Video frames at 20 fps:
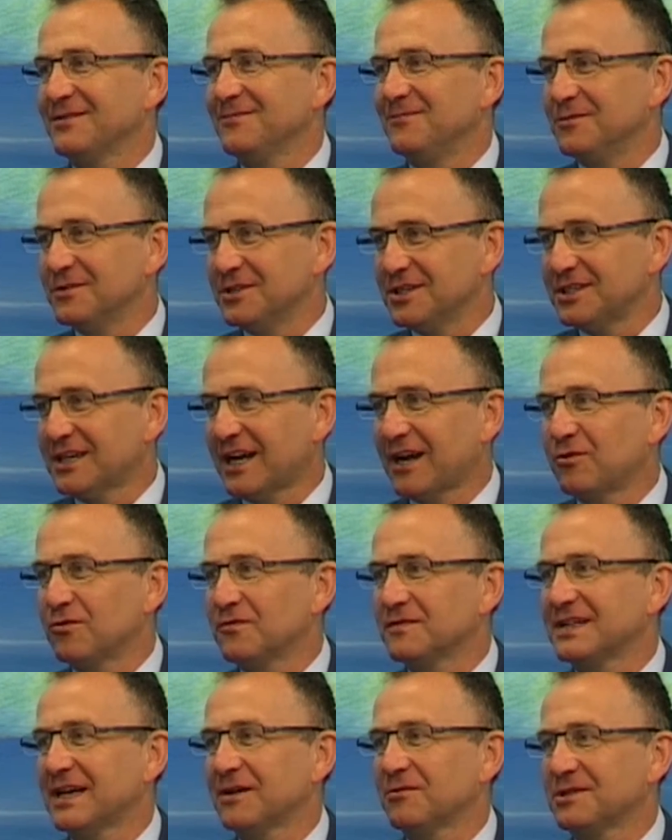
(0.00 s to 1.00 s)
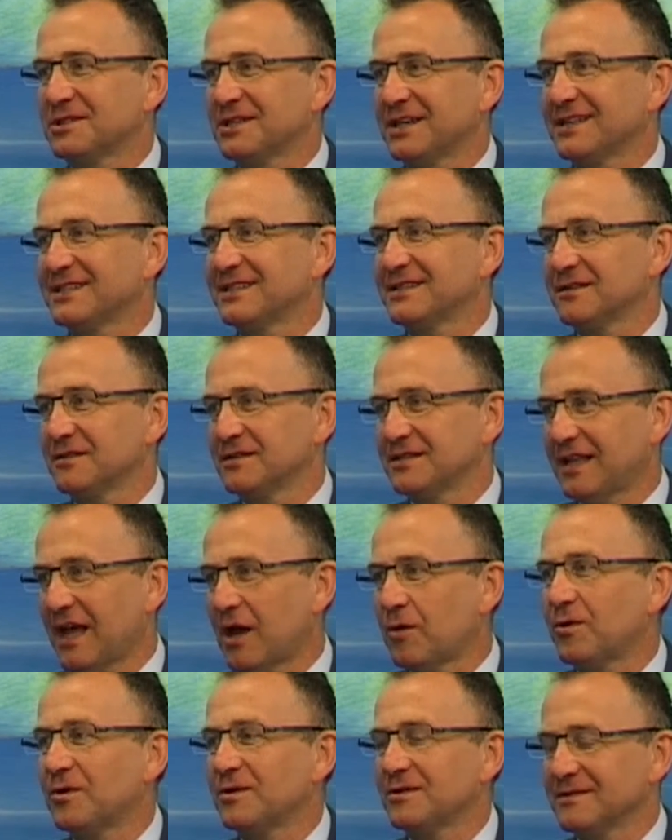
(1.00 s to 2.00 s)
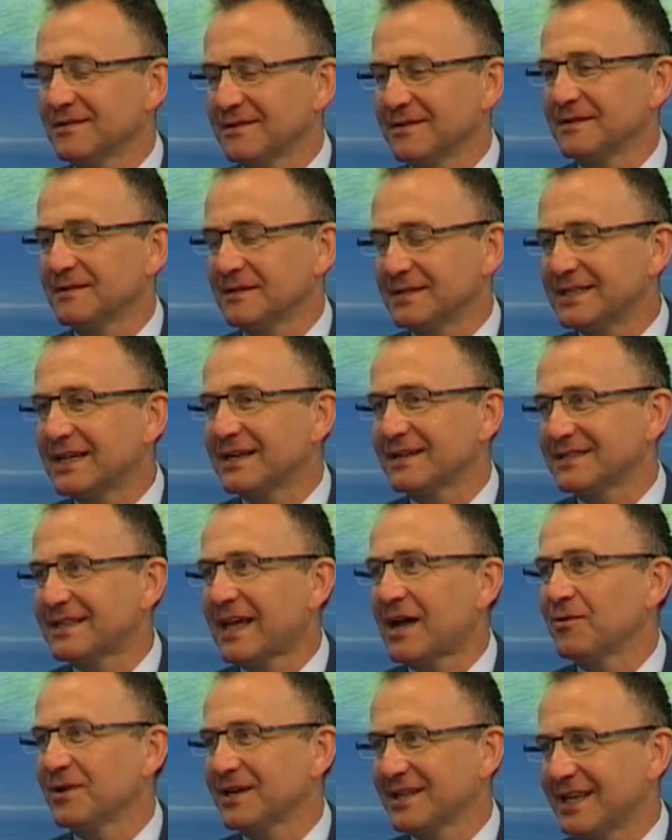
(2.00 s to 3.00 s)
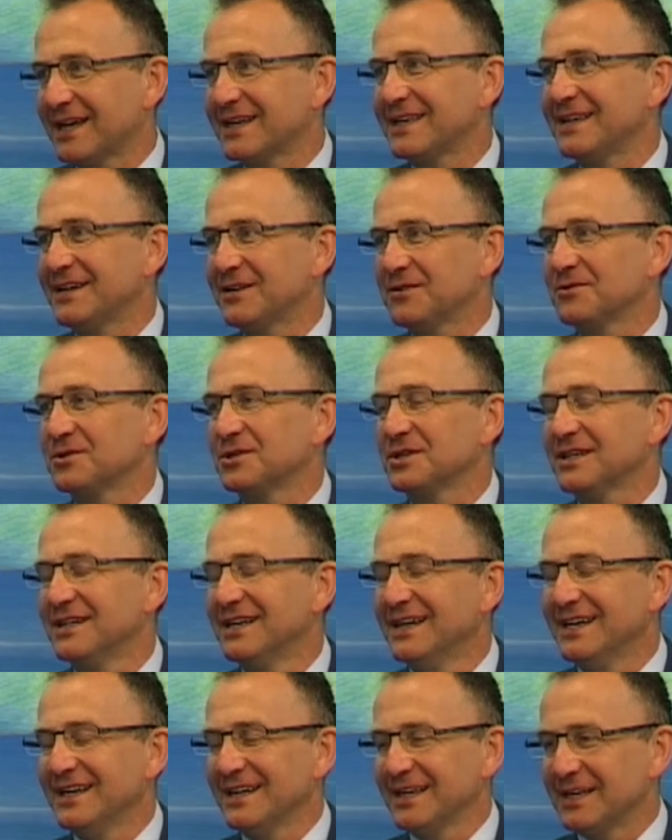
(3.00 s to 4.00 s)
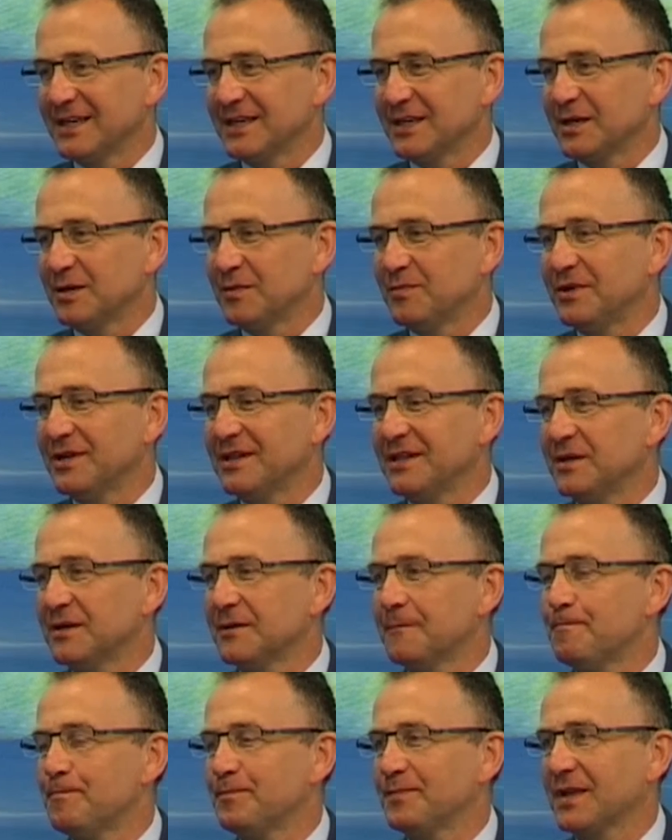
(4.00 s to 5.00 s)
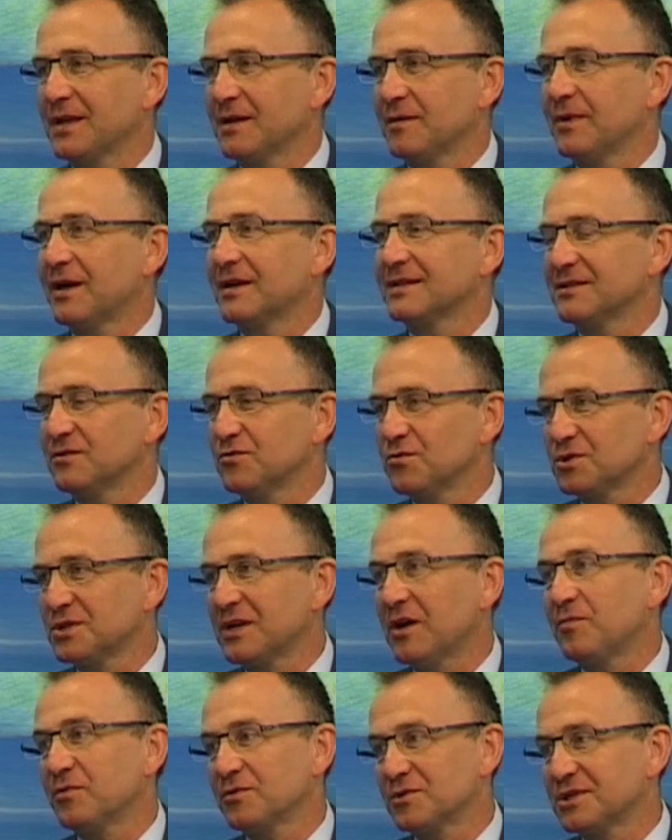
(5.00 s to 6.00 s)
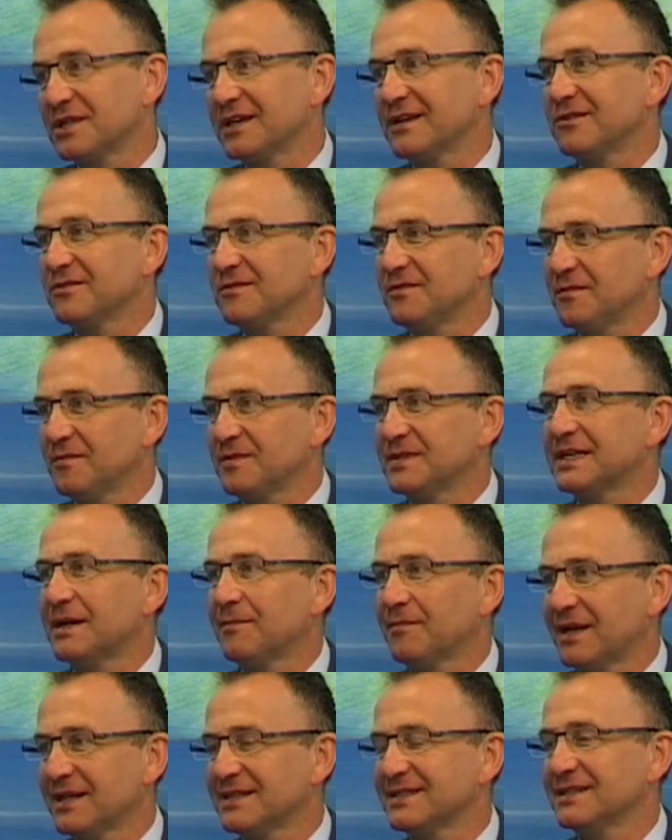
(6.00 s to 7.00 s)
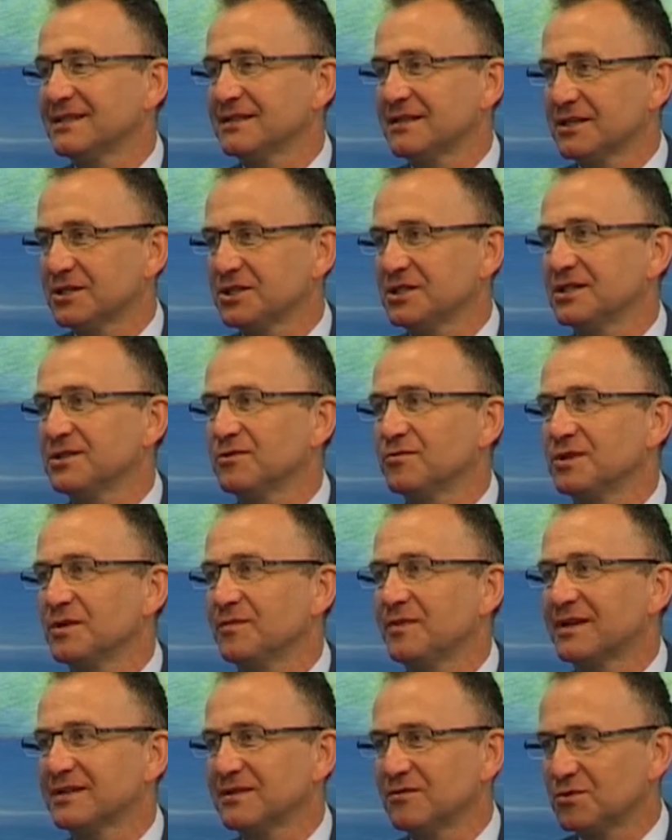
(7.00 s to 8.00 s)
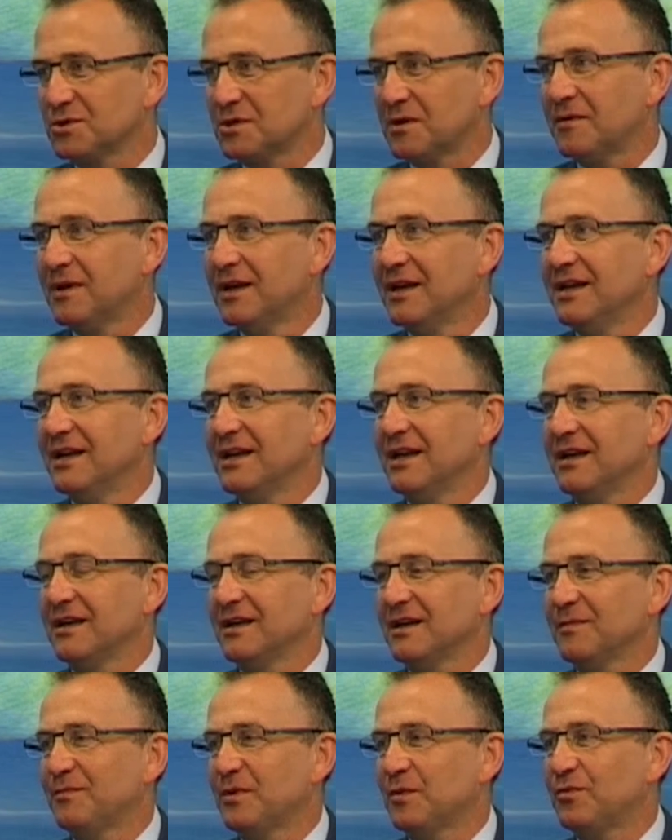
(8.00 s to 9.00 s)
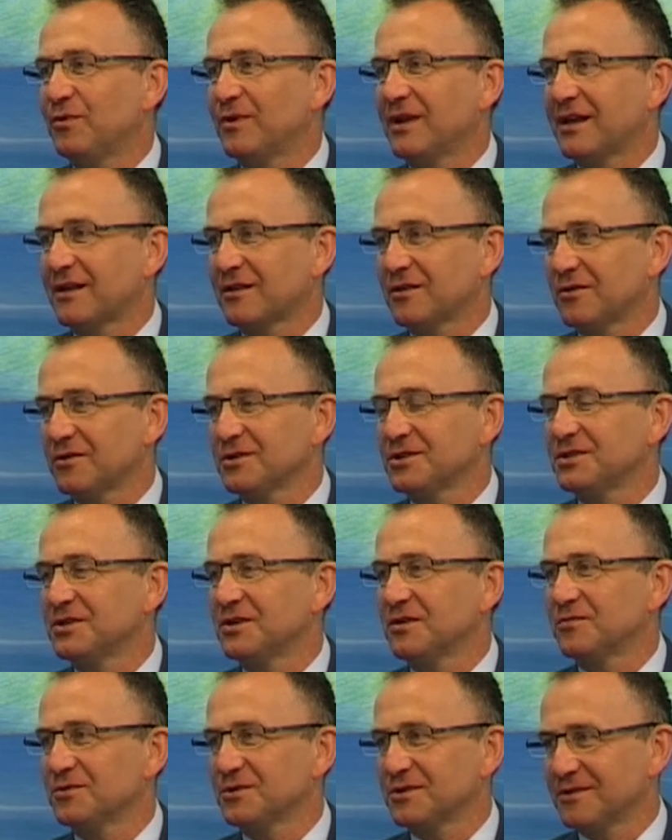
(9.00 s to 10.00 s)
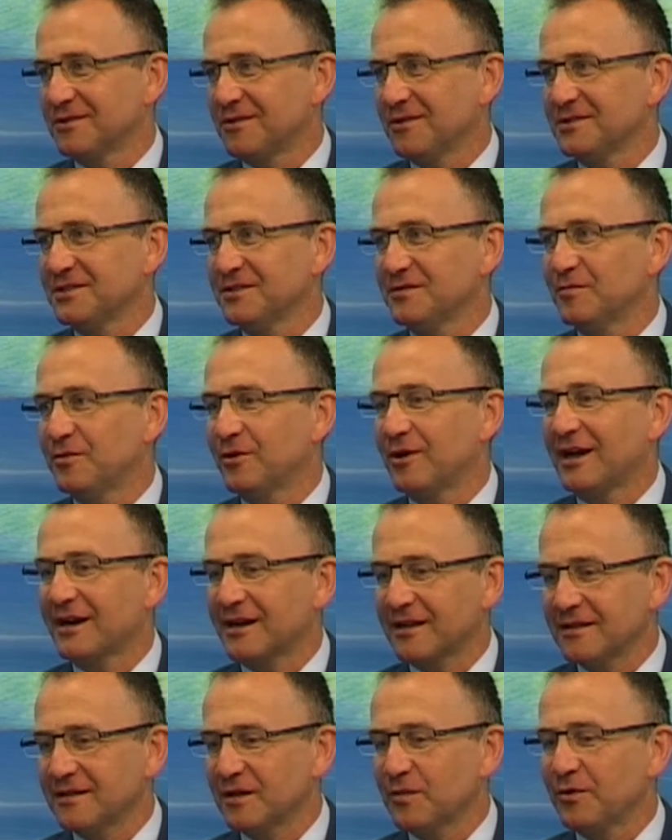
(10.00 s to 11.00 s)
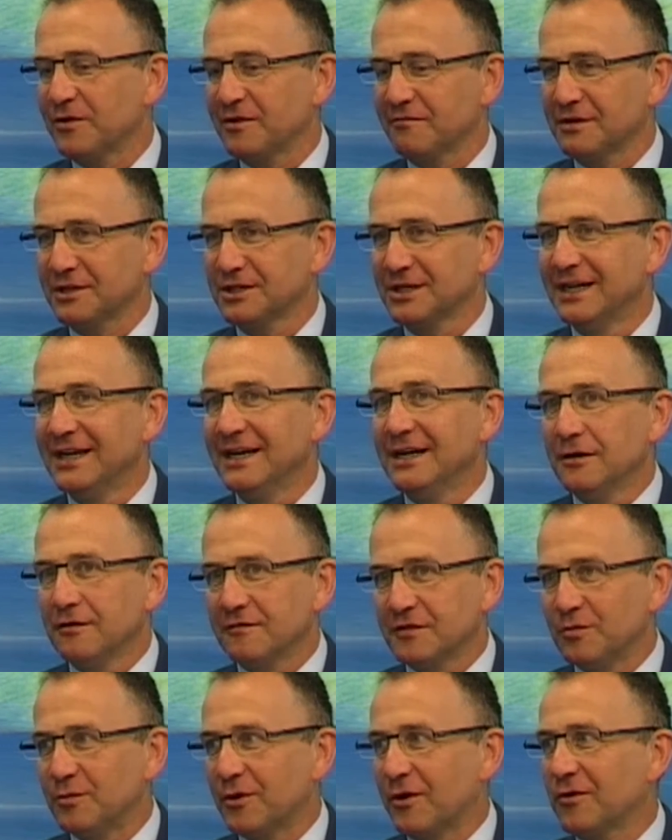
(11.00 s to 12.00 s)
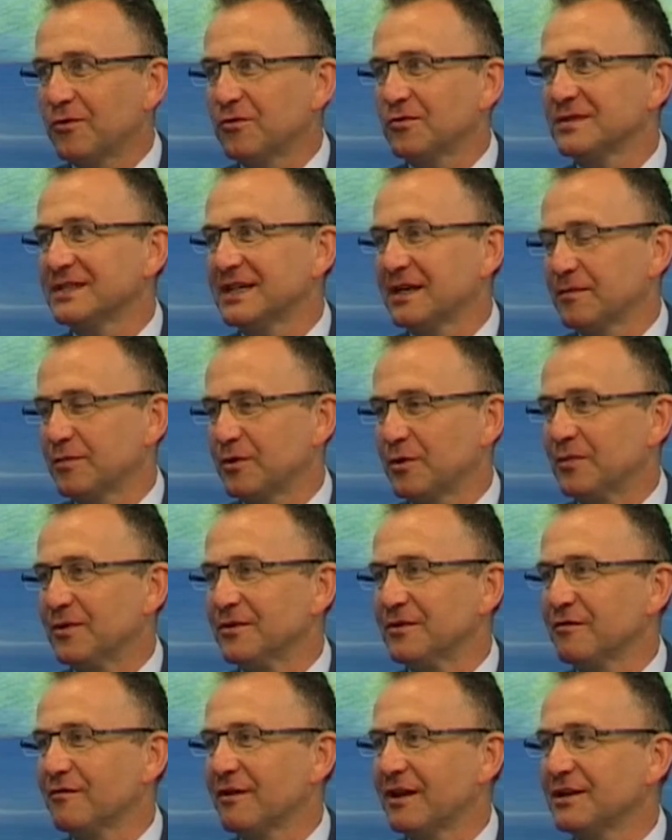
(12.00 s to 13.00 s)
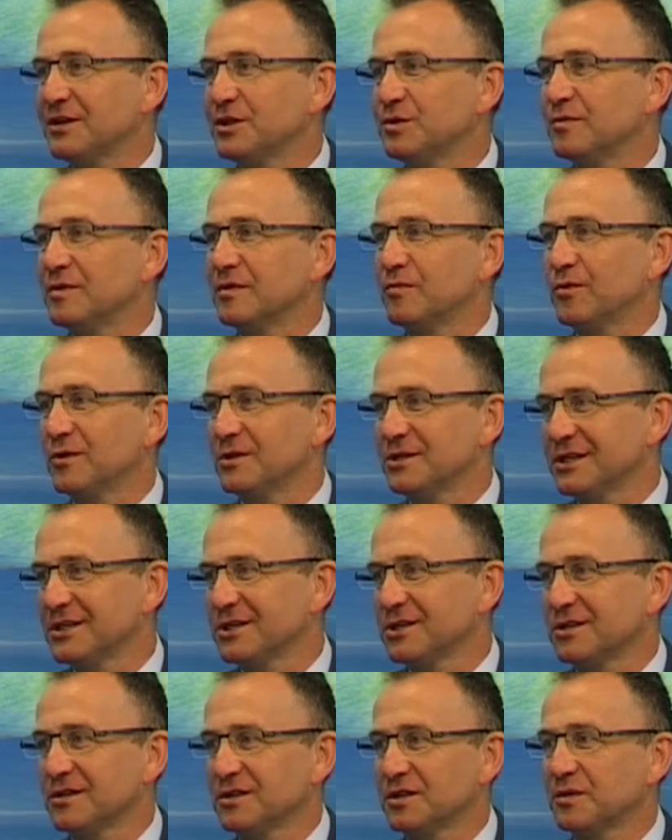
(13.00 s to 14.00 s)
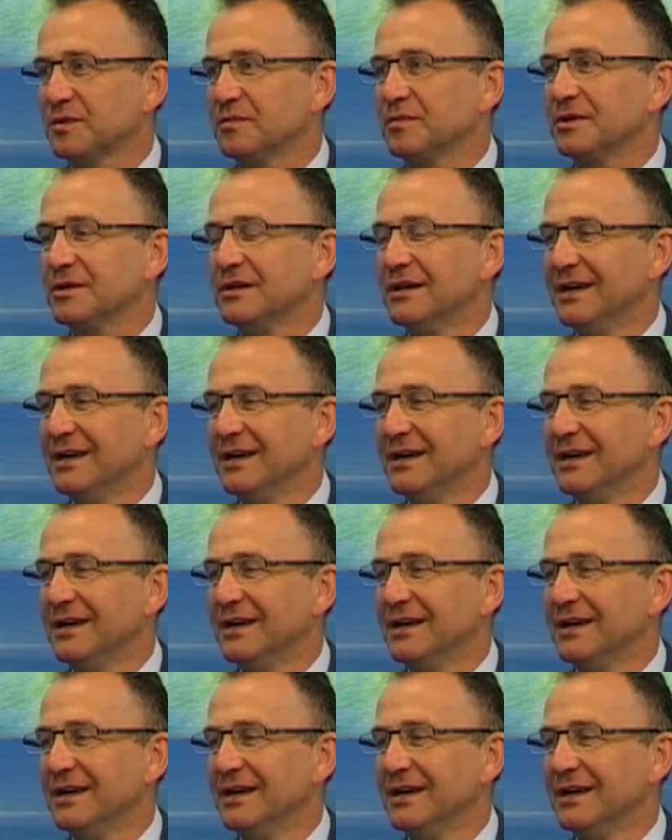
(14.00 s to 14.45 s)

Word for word: e, dzieciaków cały czas stało, stałych takich, którzy byli mm, bardzo dużo. Oprócz tego no, sam basen też cieszył się bardzo dużą popularnością już od godzin polarnych, ponieważ w tym roku zaproponowaliśmy młodzieży, żeby